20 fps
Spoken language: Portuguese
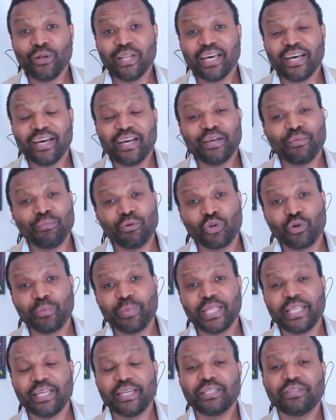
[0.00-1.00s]
Olá, meu
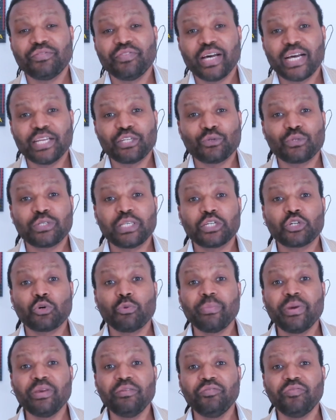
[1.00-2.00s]
nome é Denis Viático, sejam
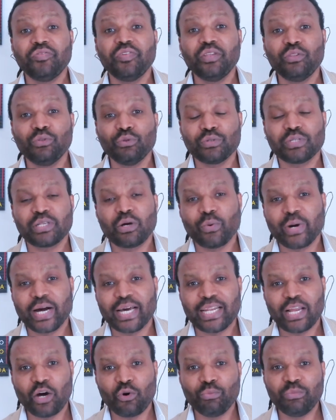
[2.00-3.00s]
bem-vindos ao
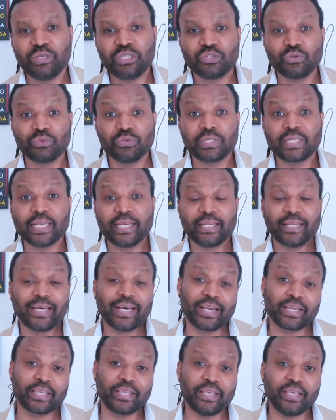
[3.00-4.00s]
canal Místico Zen.
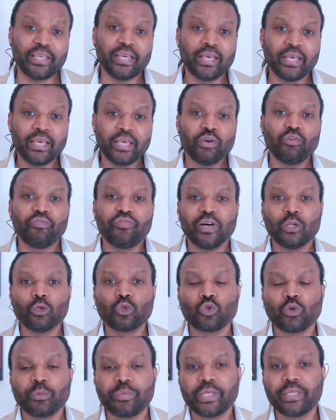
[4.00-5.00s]
Aqui eu falo
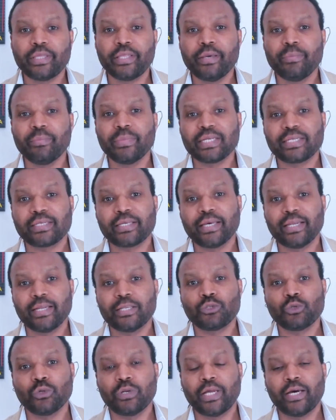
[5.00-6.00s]
sobre temas
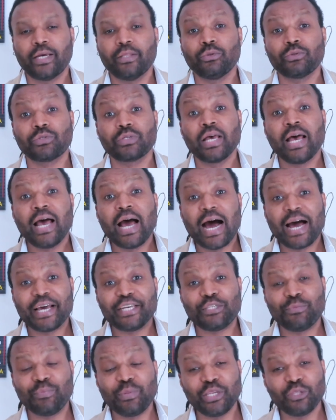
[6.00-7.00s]
relacionados à
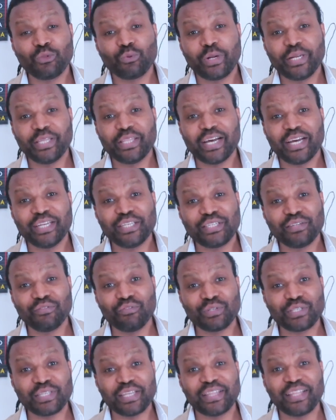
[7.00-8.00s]
espiritualidade. Se
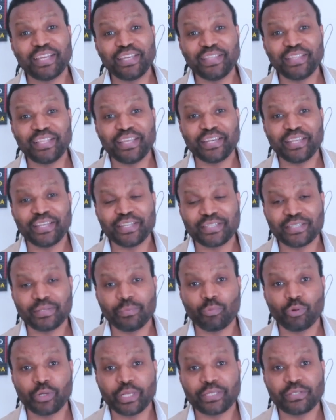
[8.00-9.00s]
você tem
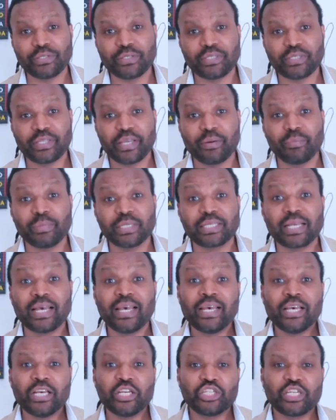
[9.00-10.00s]
interesse por estes temas,
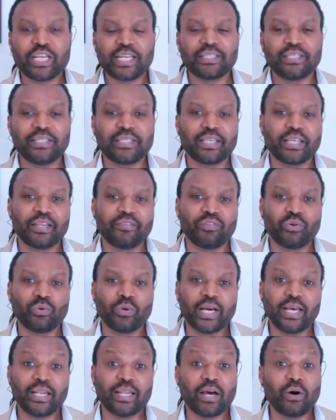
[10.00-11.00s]
já se inscreva no
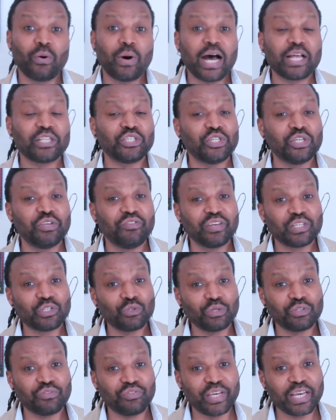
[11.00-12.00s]
canal, ative as
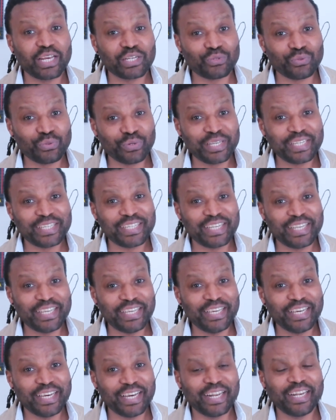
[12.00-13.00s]
notificações
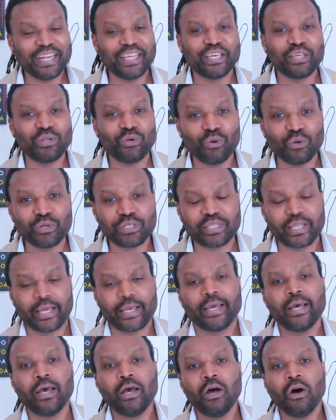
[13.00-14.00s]
e clique no
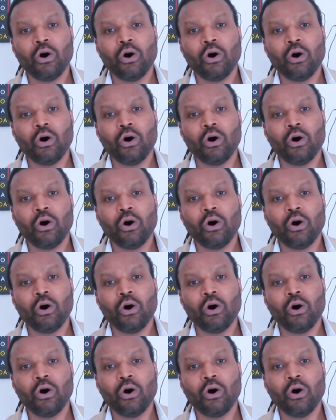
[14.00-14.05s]
gostei.